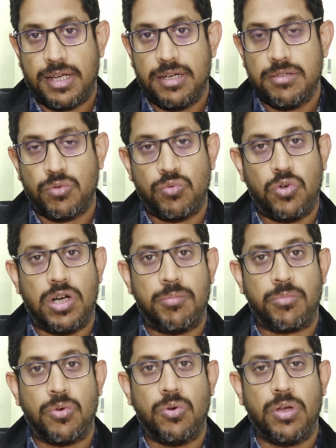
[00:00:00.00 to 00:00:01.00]
आएगा तो वो
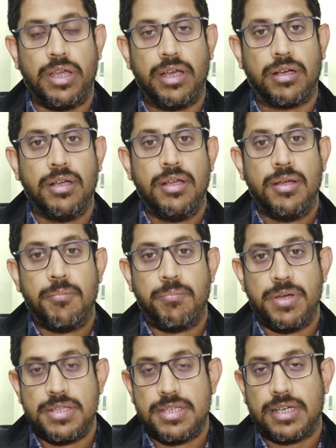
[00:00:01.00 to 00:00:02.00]
हमको एक
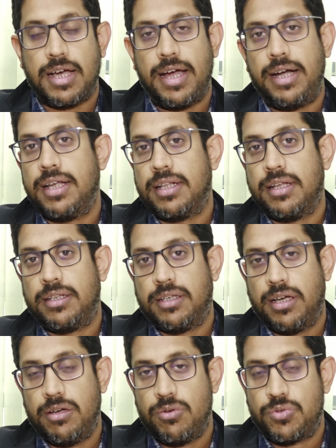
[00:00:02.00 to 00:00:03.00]
बेसिक आइडिया
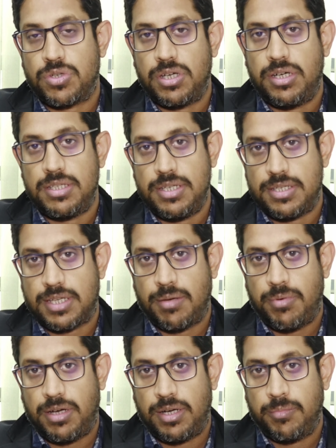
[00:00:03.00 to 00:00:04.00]
देता है उसकी डिजीज़ के
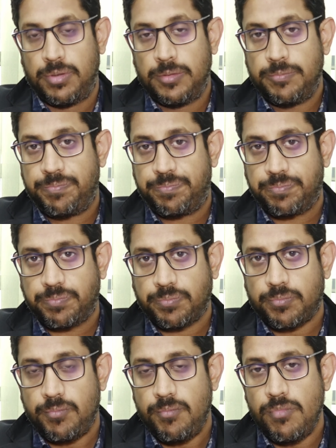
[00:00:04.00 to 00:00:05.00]
बारे में
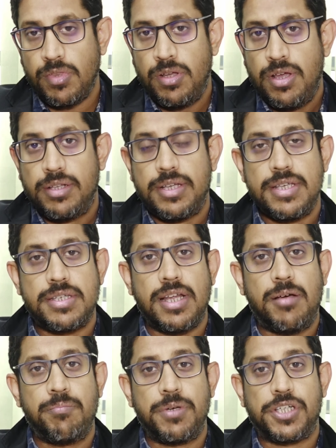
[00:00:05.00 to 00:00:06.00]

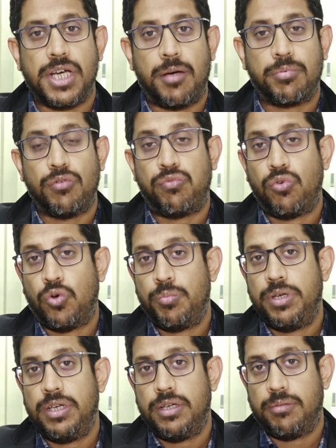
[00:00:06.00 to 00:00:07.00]
तीसरा हम पेशाब का फ्लो
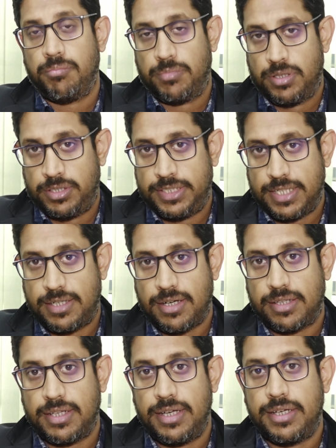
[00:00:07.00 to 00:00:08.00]
भी चेक
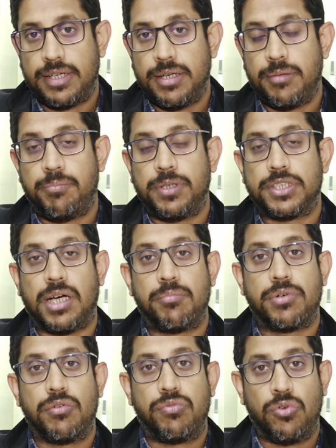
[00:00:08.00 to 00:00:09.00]
करते हैं कि पेशाब
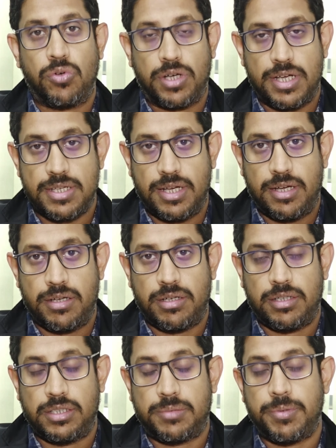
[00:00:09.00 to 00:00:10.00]
का फ्लो कैसा
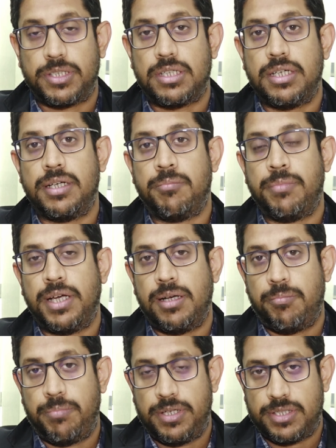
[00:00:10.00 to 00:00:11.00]
है स्पेशली इन
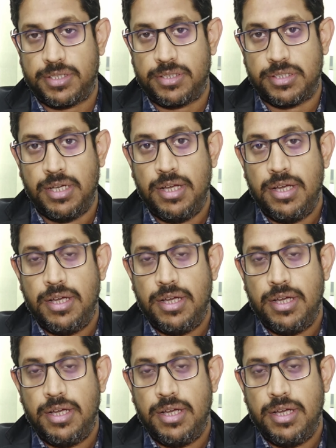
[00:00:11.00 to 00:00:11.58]
मेल पेशेंट्स